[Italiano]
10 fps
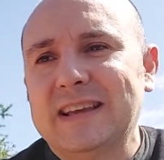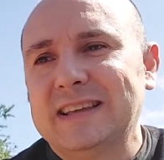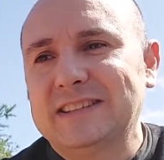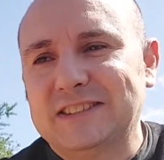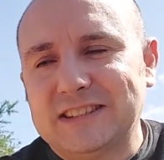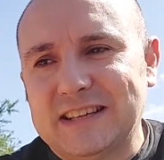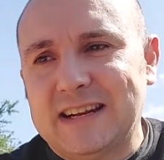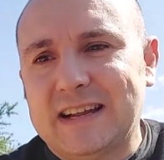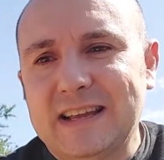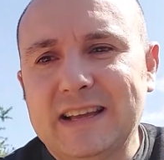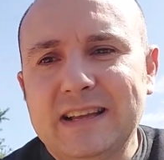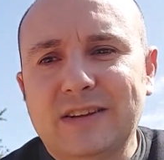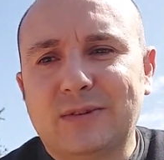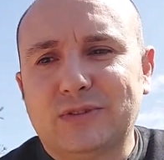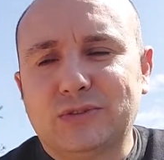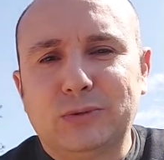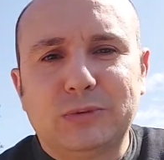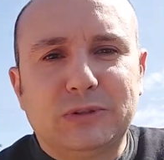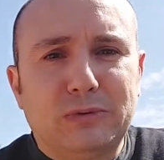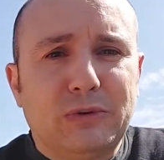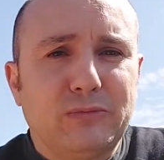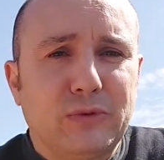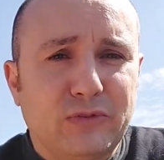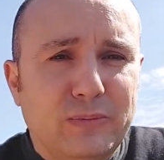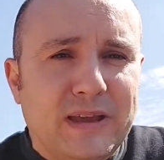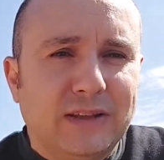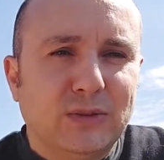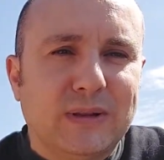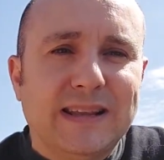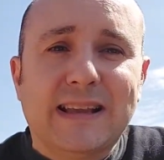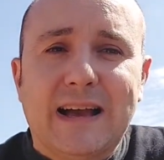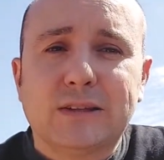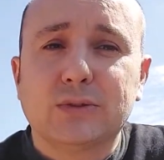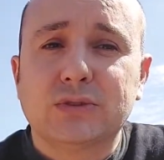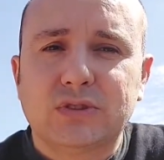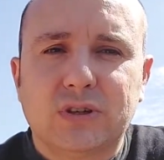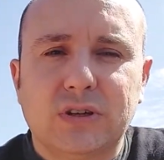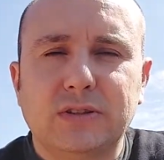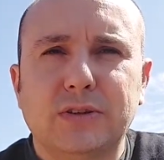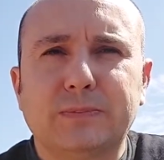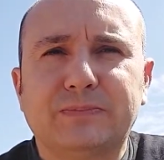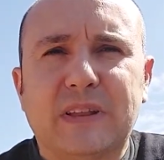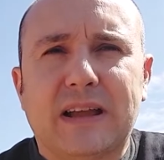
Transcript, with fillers: In generale questo tipo di movimento è legato di solito